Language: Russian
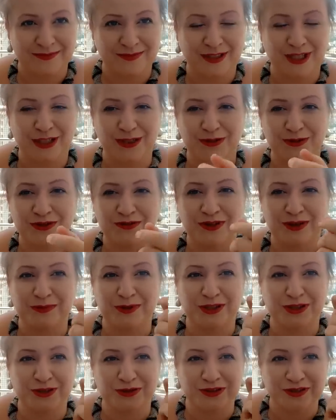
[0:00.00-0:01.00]
Дают
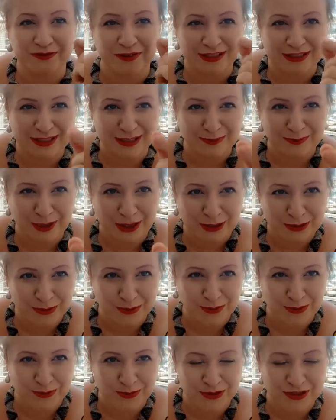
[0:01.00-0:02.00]
вам еще 25
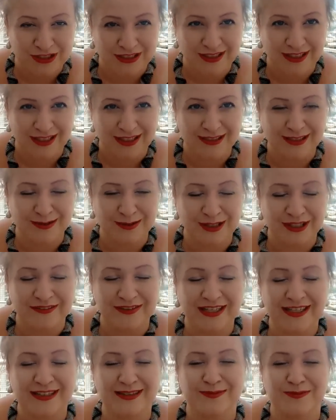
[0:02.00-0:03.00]
куруши. Это,
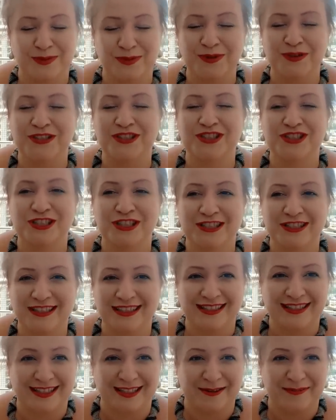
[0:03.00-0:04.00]
говорят, будет
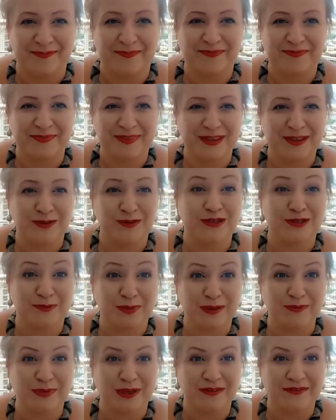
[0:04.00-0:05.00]
4. То есть
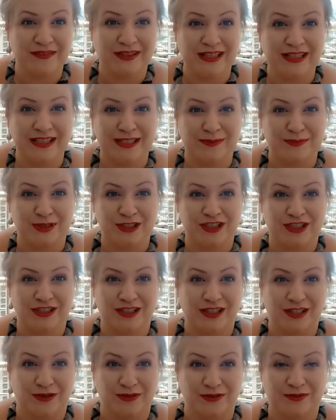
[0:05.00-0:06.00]
прибавлением
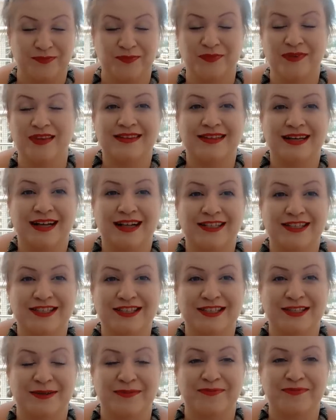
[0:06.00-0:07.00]
считают.
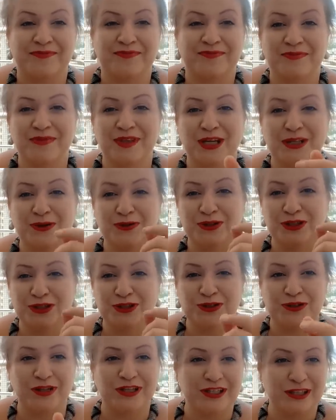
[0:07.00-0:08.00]
Дальше. Дают
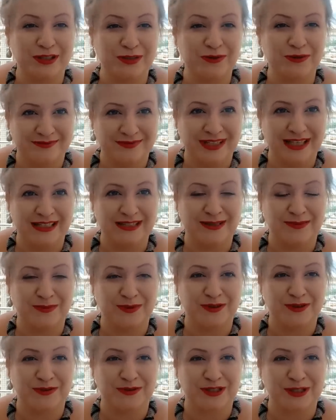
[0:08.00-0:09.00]
еще лиру. Это
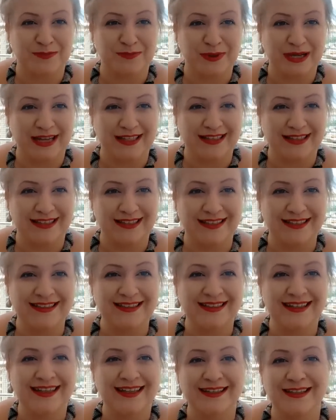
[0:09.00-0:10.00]
будет уже 5 лир.
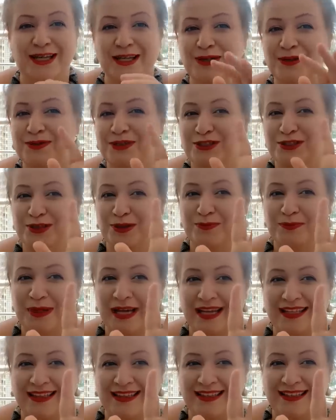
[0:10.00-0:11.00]
Дают еще
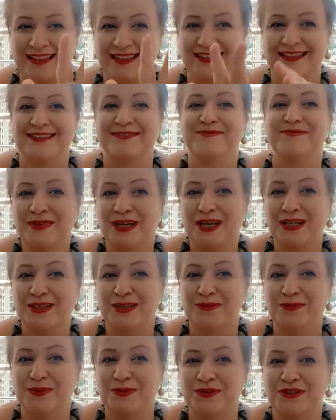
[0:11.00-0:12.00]
5 лир.
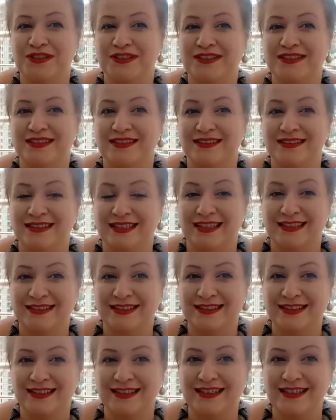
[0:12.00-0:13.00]
Это будет
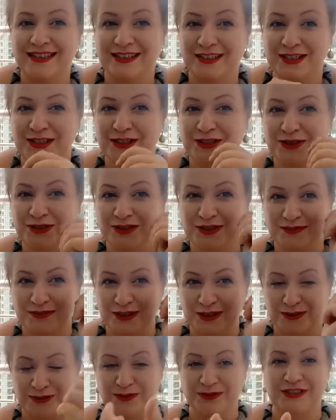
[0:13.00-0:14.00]
10 лир. И еще
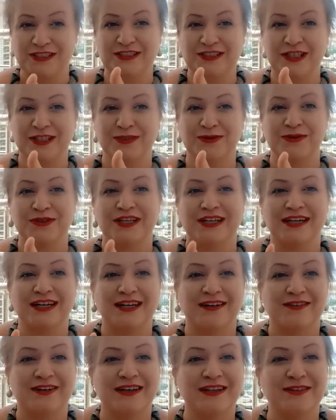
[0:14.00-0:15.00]
сверху десятку
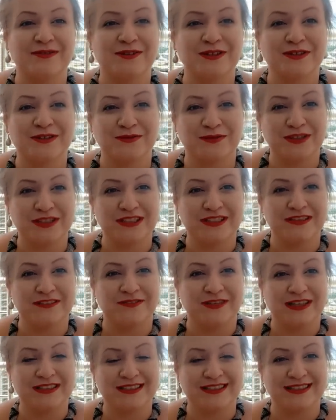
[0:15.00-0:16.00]
накладывают. Вот и
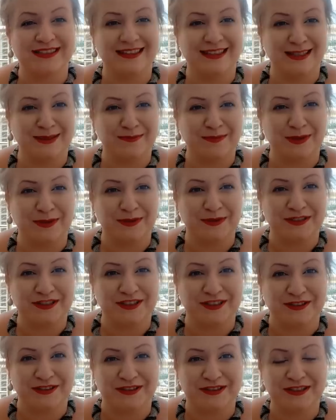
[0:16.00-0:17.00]
20 лир
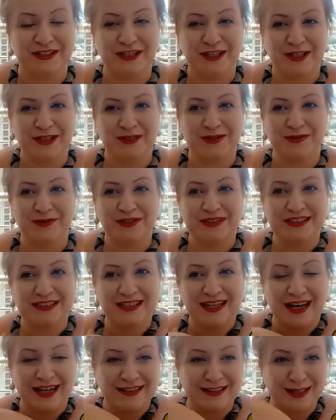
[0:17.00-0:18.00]
получилось то есть
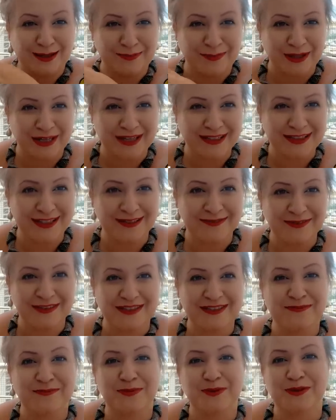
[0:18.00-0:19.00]
от
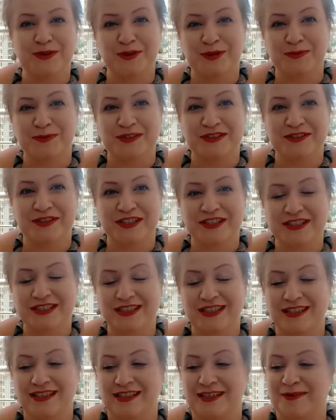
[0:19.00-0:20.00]
обратного путем
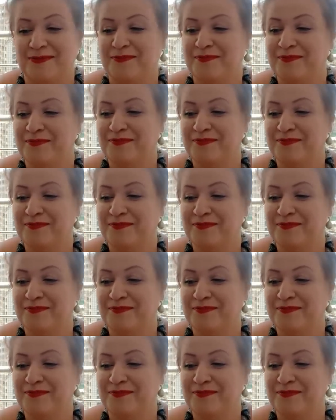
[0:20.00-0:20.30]
сложения.